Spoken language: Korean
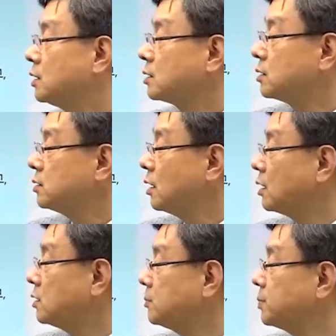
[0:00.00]
그런데
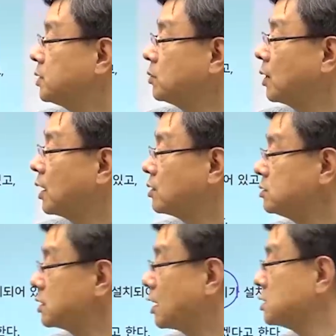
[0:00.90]
이 피고가
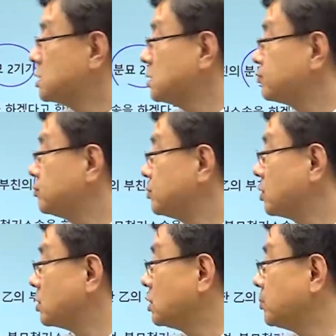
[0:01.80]
현재까지 이
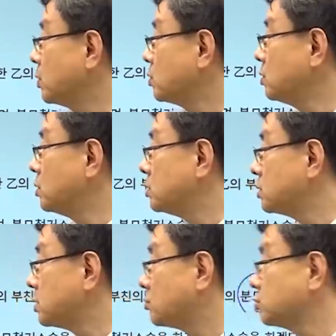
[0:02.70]
분묘를 이 묘를
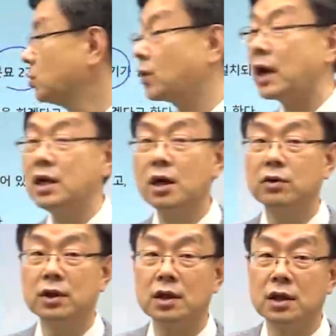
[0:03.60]
수호
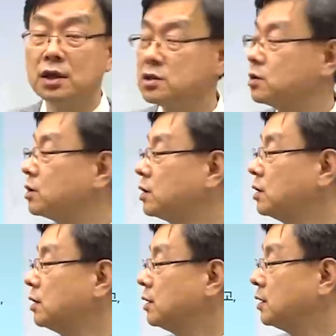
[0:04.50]
관리하고 있다는
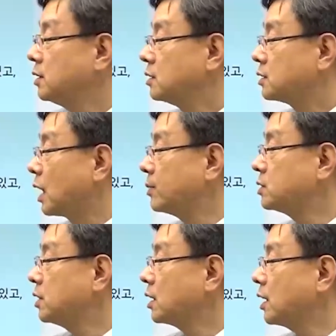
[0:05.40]
얘기죠. 갑은
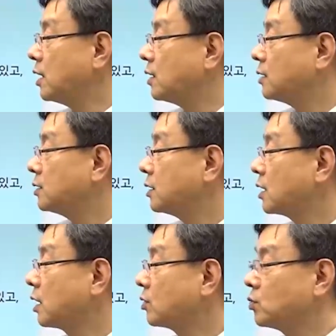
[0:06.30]
을에게
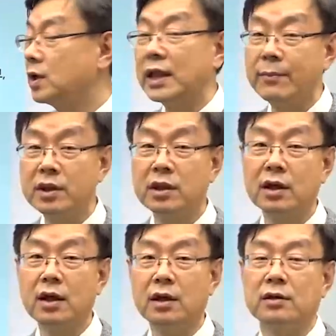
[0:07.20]
얘기하는 거죠. 왜 남의
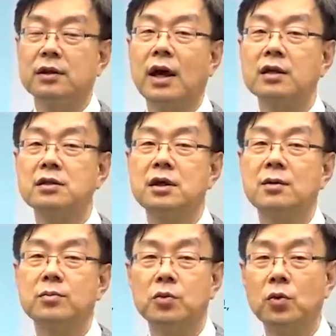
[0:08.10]
땅에
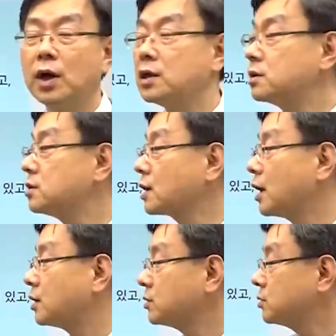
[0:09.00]
당신의 묘가
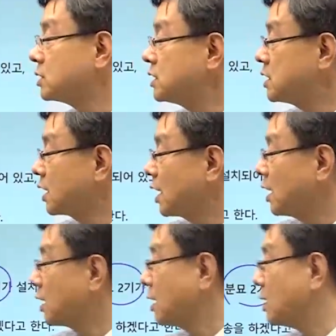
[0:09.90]
있으니까 또 이장에
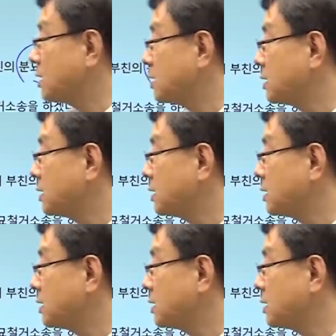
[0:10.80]
가라.